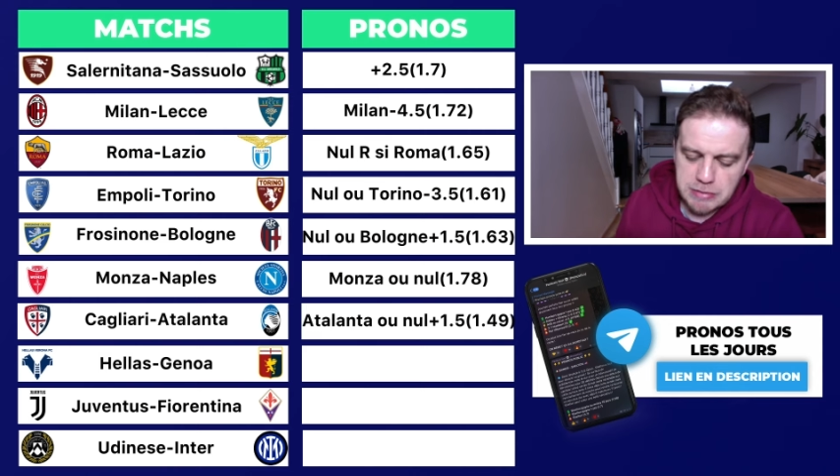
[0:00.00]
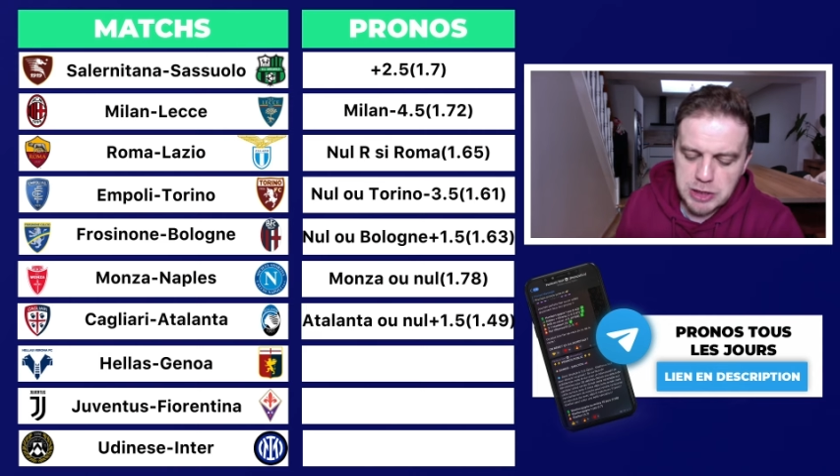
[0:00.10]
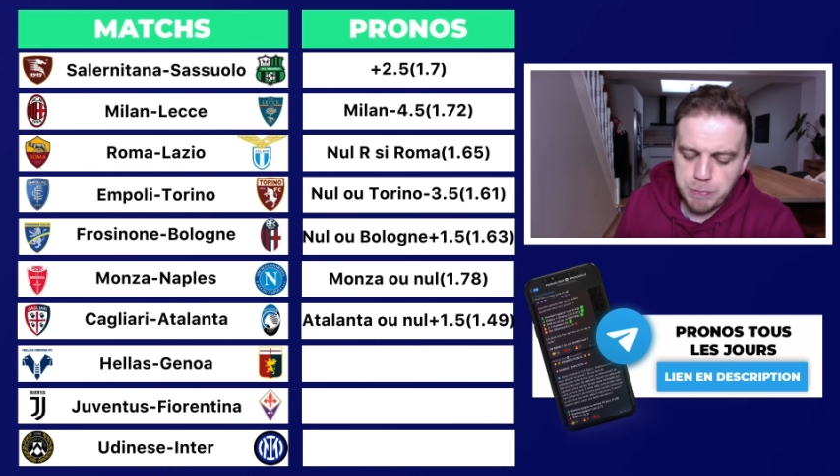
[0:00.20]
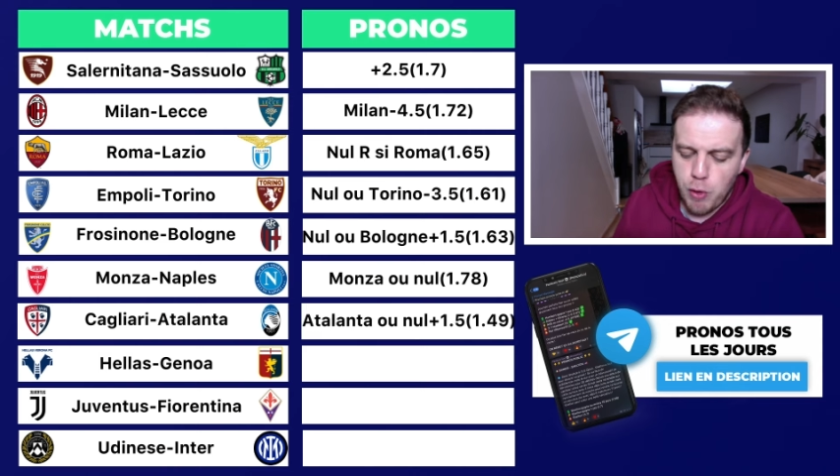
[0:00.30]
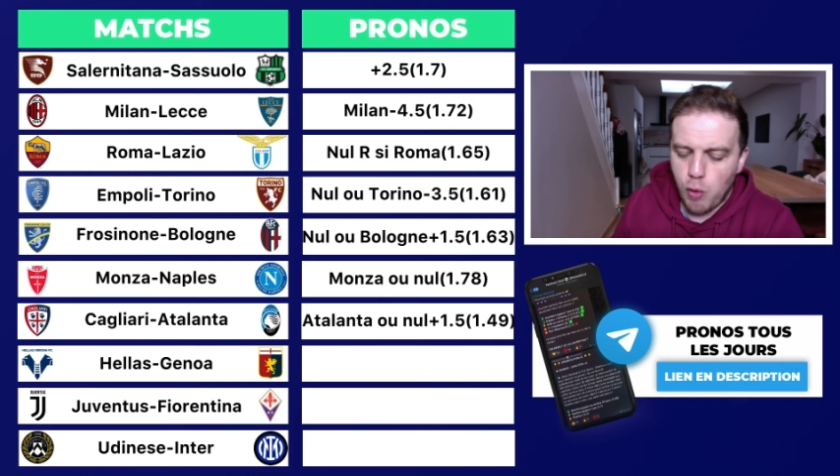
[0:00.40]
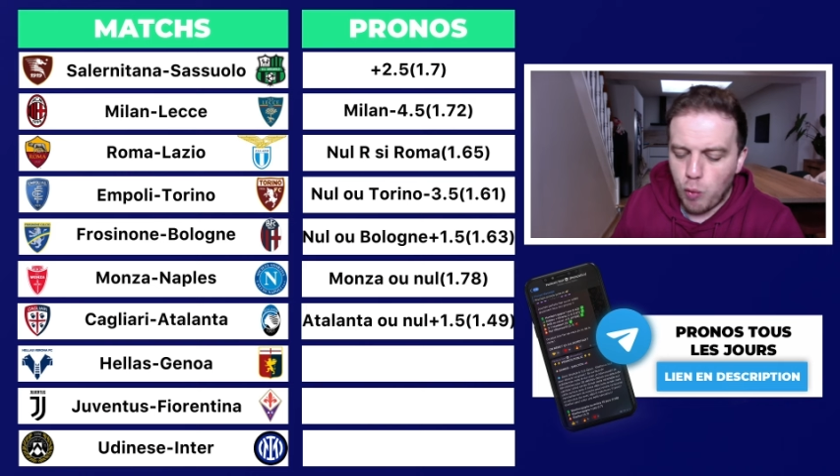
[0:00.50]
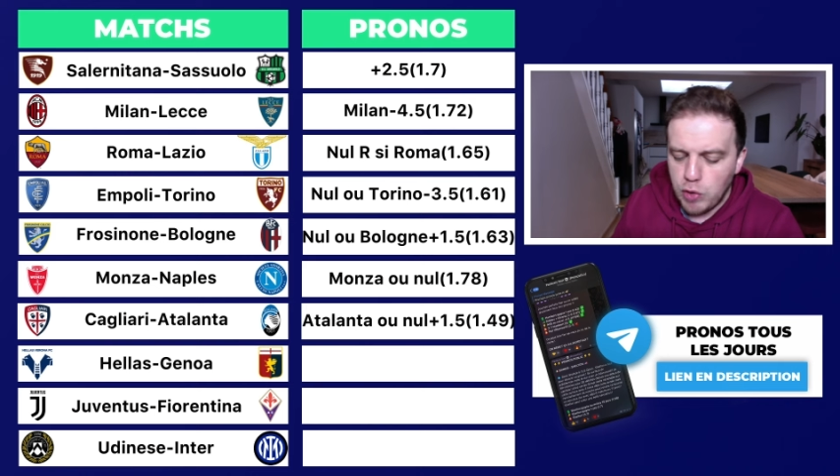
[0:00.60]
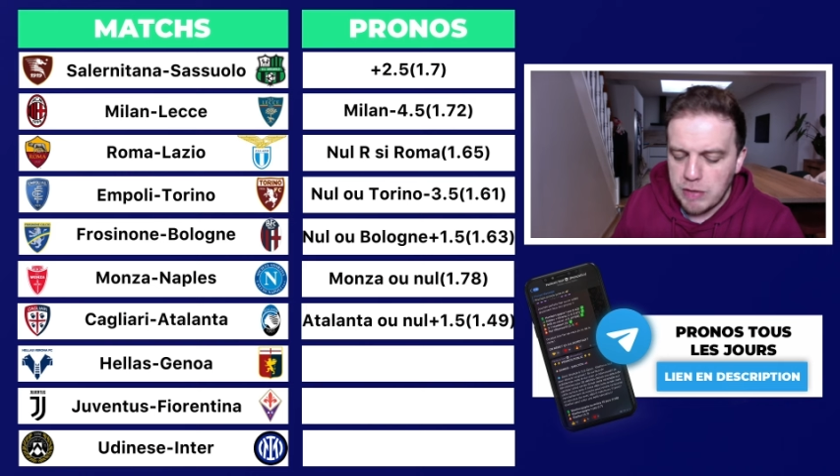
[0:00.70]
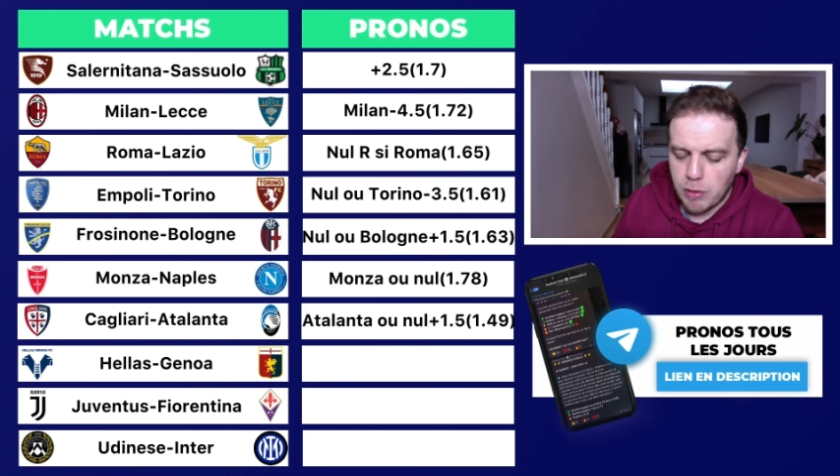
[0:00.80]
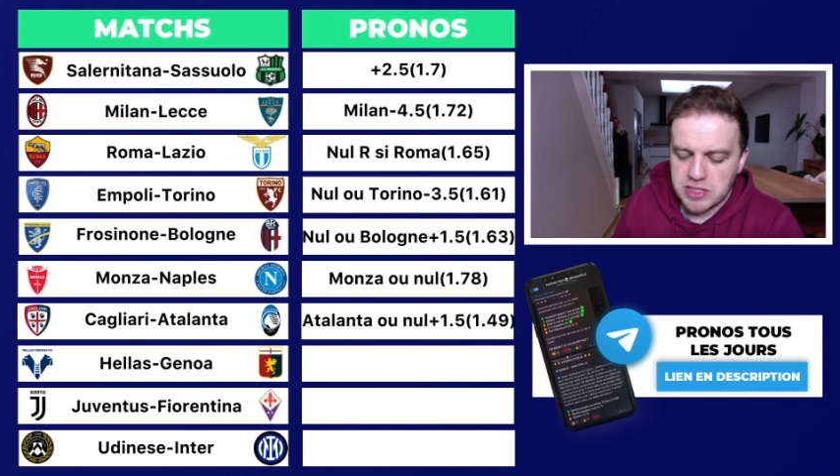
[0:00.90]
est un petit peu en roue
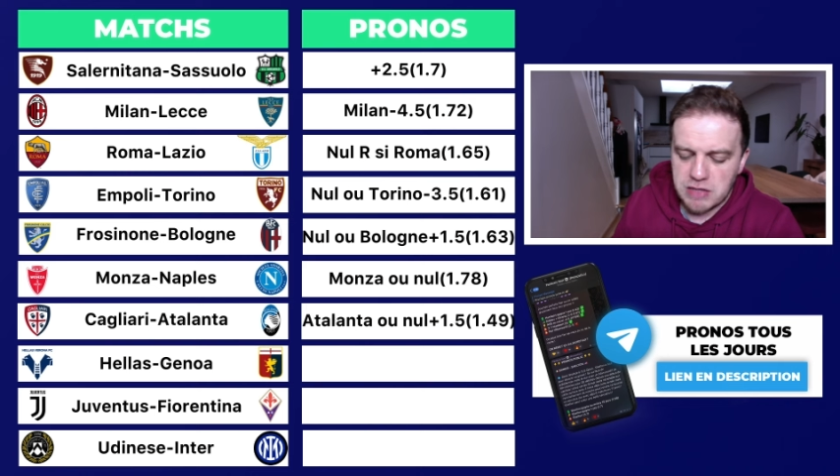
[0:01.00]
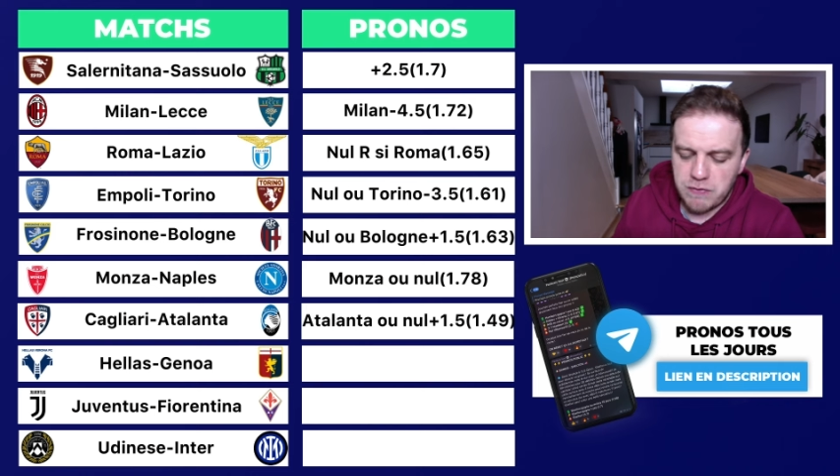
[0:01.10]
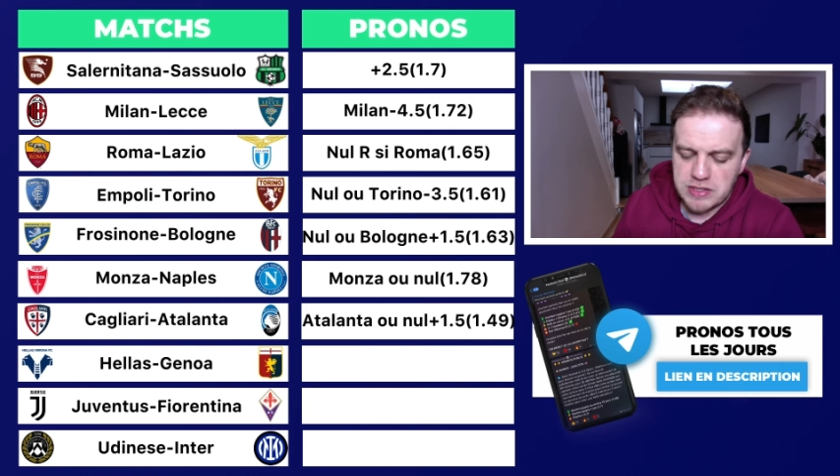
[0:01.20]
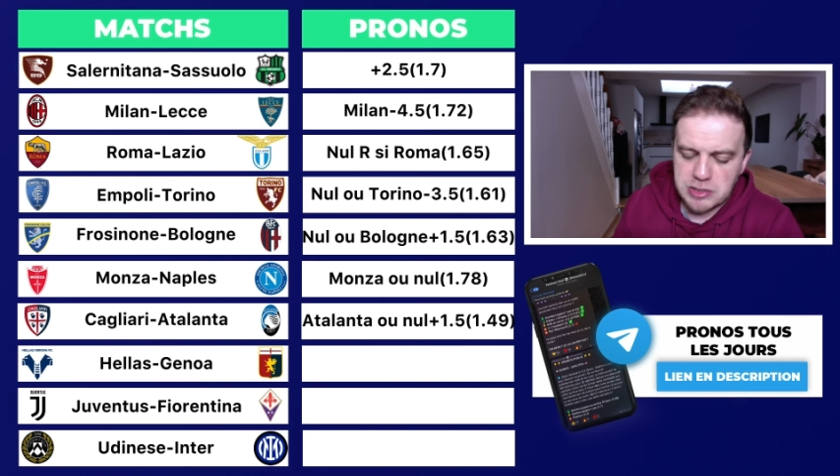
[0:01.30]
libre en cette fin